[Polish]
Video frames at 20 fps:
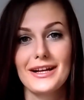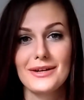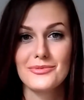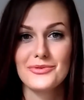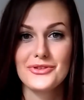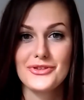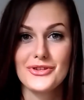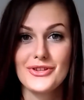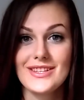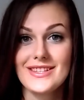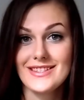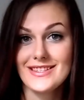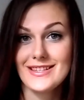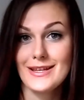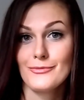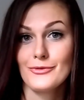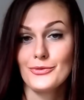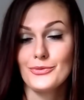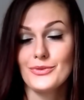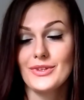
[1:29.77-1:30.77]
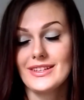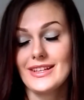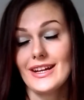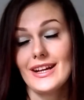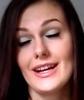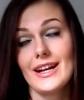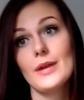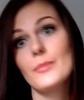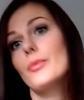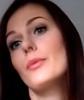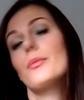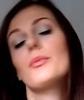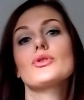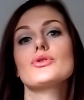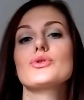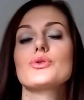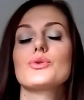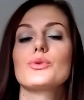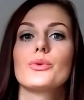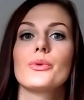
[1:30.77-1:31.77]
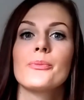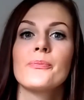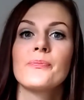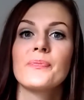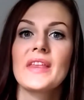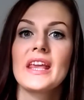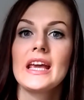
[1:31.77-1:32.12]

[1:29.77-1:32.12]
albo co jest ze mną nie tak, ale po prostu